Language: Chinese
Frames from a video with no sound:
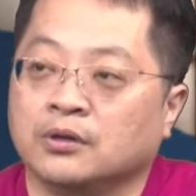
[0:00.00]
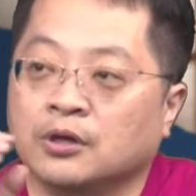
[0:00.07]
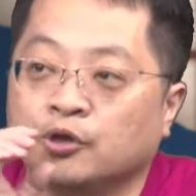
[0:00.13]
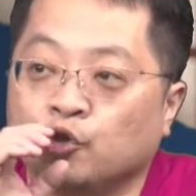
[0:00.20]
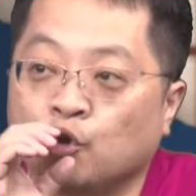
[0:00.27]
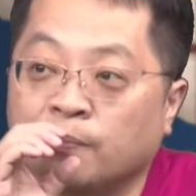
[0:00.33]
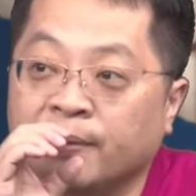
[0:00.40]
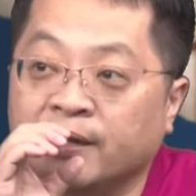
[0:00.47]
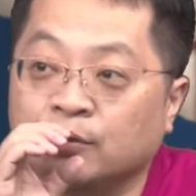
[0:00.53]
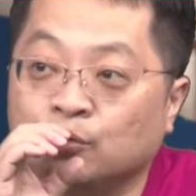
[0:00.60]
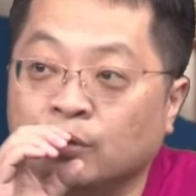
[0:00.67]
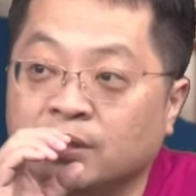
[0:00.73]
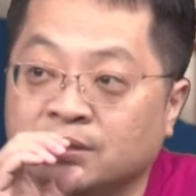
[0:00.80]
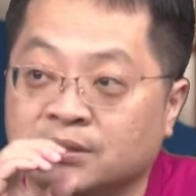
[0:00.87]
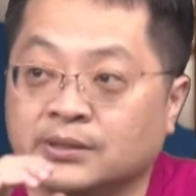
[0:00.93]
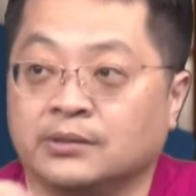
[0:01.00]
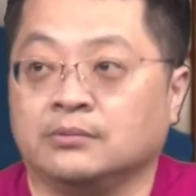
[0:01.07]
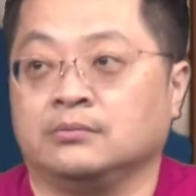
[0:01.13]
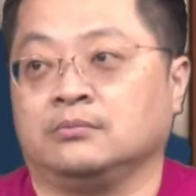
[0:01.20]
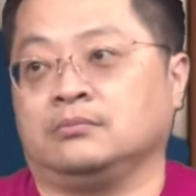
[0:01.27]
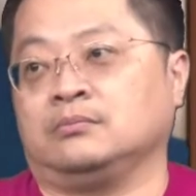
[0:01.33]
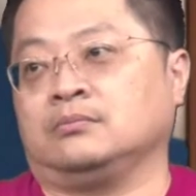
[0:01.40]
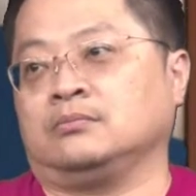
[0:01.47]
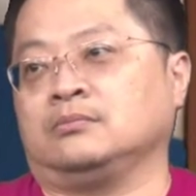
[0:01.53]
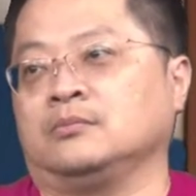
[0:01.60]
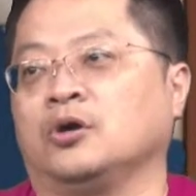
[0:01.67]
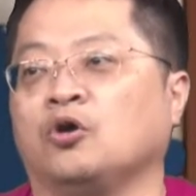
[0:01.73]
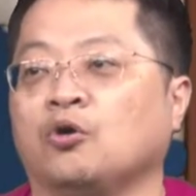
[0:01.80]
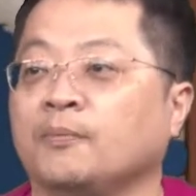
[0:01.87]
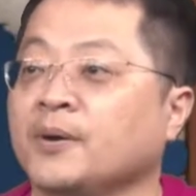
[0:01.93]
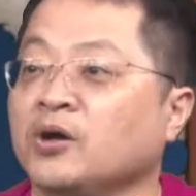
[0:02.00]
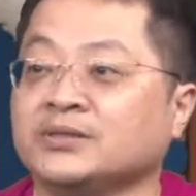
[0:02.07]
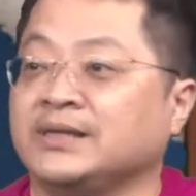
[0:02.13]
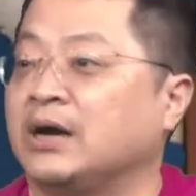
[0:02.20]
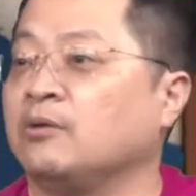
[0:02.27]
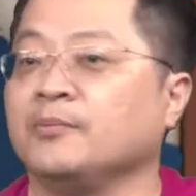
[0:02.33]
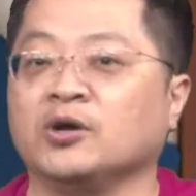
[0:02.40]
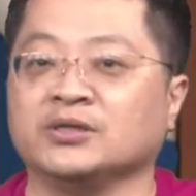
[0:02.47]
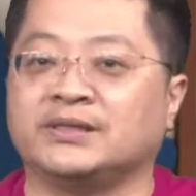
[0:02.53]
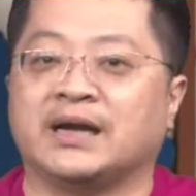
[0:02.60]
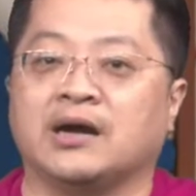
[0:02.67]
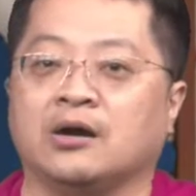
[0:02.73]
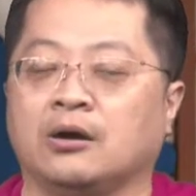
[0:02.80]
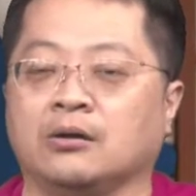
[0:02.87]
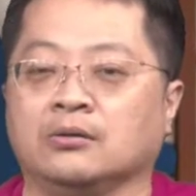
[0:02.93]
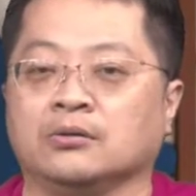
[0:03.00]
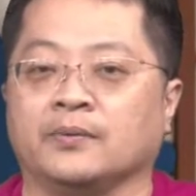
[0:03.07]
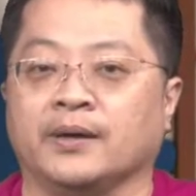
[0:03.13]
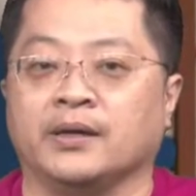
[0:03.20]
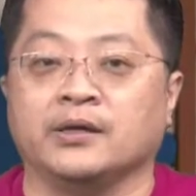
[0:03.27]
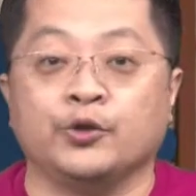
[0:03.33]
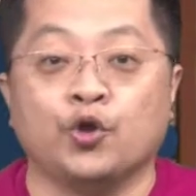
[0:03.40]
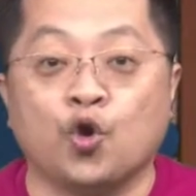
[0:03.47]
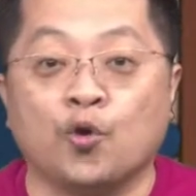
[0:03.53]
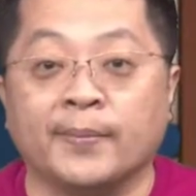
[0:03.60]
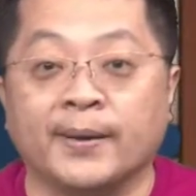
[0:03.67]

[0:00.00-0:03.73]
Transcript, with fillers: 又被推荐。好，我没有讲，我没有讲哦，被